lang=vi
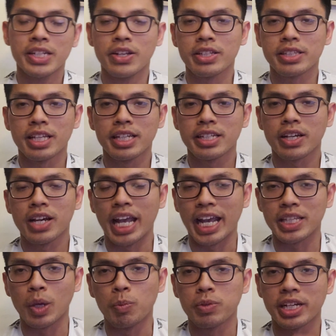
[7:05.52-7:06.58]
nó tới có
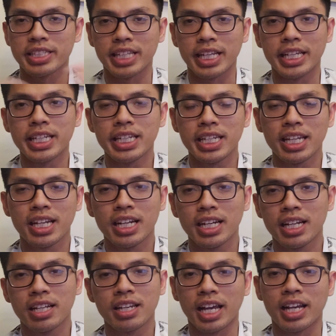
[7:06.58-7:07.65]
hàng chục ca sĩ uh,
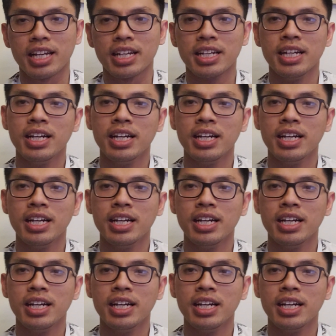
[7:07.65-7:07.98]
ờ, lặng